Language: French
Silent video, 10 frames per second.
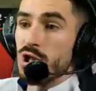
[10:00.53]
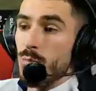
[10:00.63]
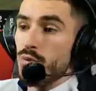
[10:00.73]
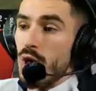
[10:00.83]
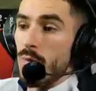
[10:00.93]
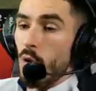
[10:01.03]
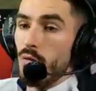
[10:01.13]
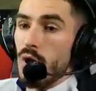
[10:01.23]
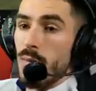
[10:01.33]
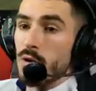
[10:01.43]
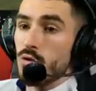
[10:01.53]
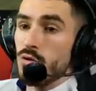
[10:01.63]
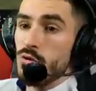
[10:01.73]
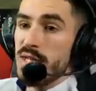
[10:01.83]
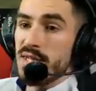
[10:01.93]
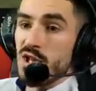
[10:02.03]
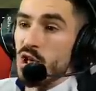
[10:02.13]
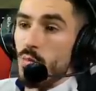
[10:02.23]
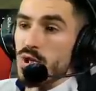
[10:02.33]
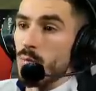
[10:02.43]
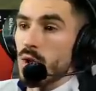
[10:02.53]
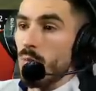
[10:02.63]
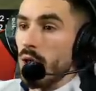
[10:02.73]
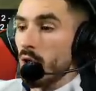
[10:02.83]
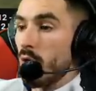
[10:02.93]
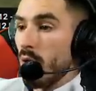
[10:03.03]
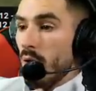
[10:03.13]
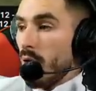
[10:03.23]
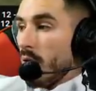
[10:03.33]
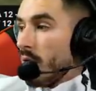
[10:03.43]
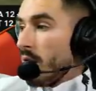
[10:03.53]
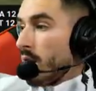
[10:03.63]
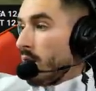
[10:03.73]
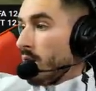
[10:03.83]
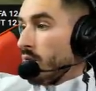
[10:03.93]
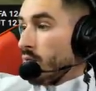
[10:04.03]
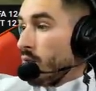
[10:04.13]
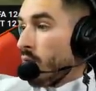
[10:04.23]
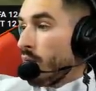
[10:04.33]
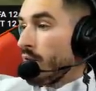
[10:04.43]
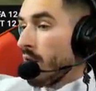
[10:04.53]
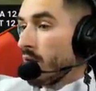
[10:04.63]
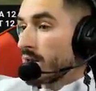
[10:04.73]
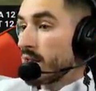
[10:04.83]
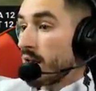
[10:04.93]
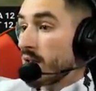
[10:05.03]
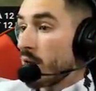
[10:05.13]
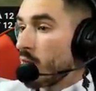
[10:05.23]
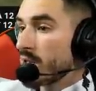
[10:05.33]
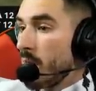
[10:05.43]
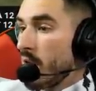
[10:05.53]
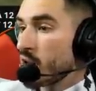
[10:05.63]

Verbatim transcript: plus jamais revu les mecs du, lycée. J'ai commencé à montrer ma gueule. au final, c'est là que ça a commencé à marcher en